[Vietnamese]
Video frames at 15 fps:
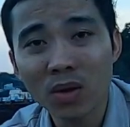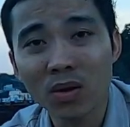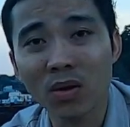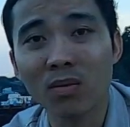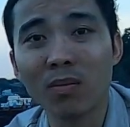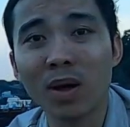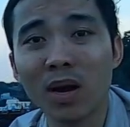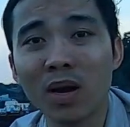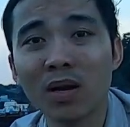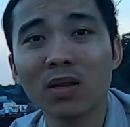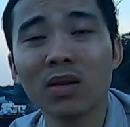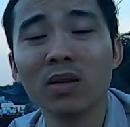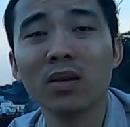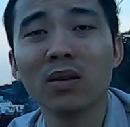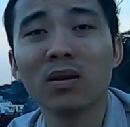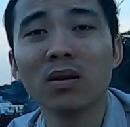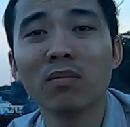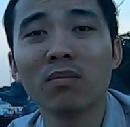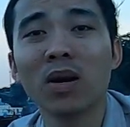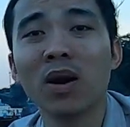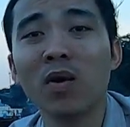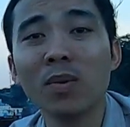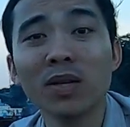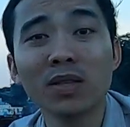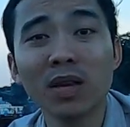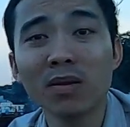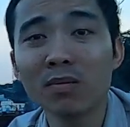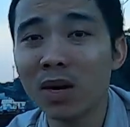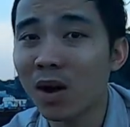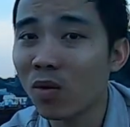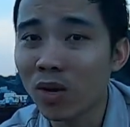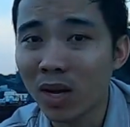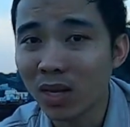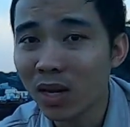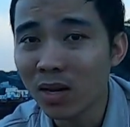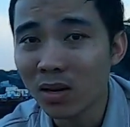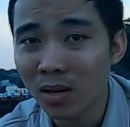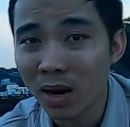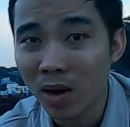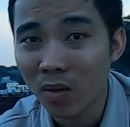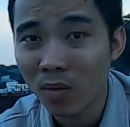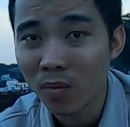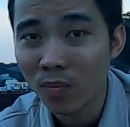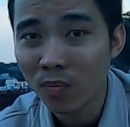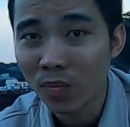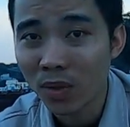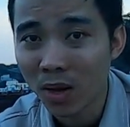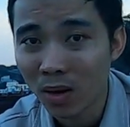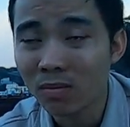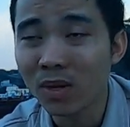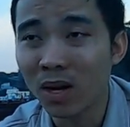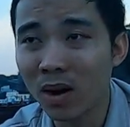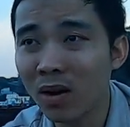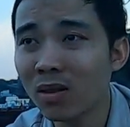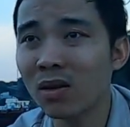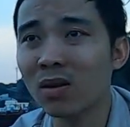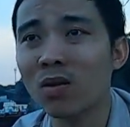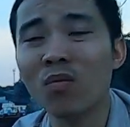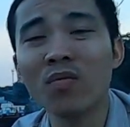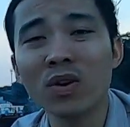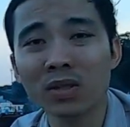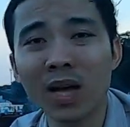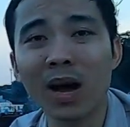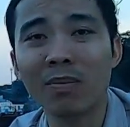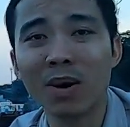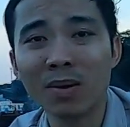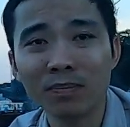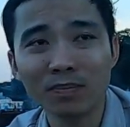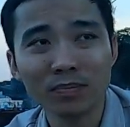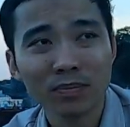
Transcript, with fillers: rồi mình á thì mình đâu biết tiếng mình đâu giải thích được đâu đó do đó thì cũng phức tạp lắm